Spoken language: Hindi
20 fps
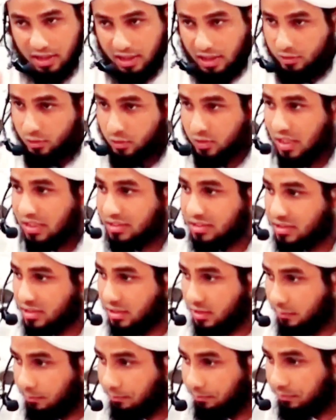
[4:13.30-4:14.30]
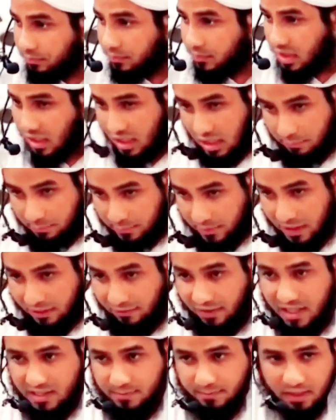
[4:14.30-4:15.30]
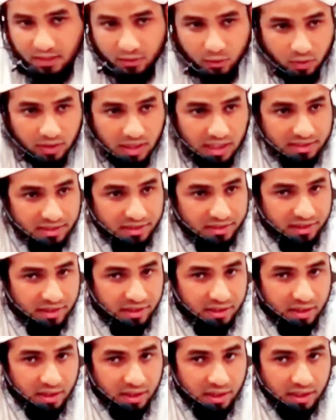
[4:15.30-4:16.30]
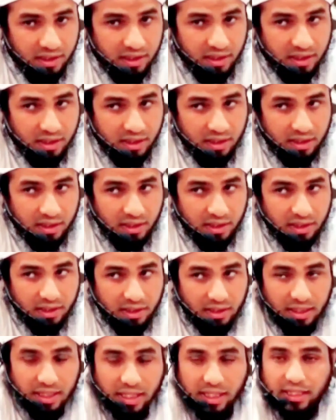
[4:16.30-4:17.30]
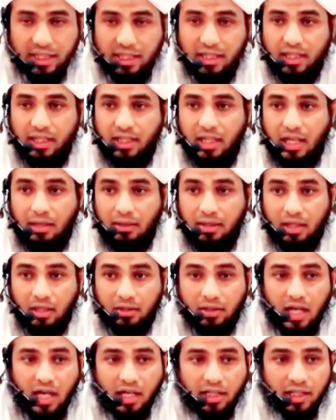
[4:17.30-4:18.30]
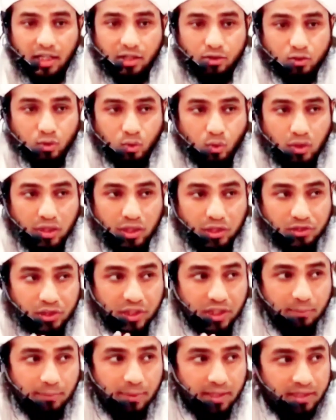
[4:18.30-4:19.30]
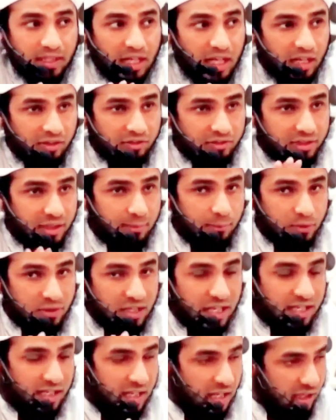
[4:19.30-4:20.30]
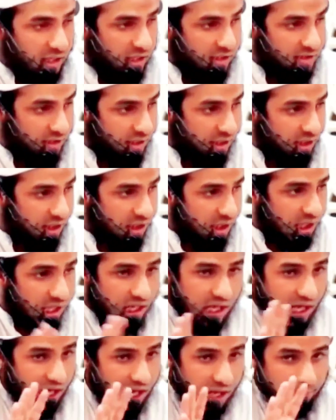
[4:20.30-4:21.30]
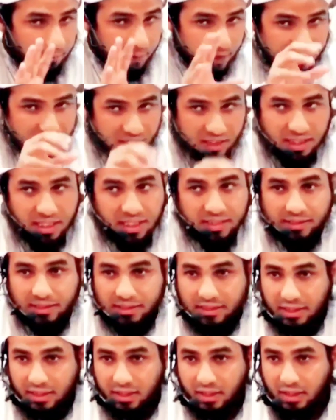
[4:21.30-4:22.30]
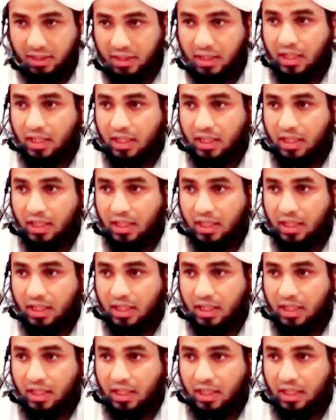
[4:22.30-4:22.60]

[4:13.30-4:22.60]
नाराज़ हो जाती थी आपकी आवाज़ बुलंद हो जाती थी लेकिन अल्लाह के रसूल इतनी बर्दाश्त का मुजाहरा करते आप न चिल्लाते थे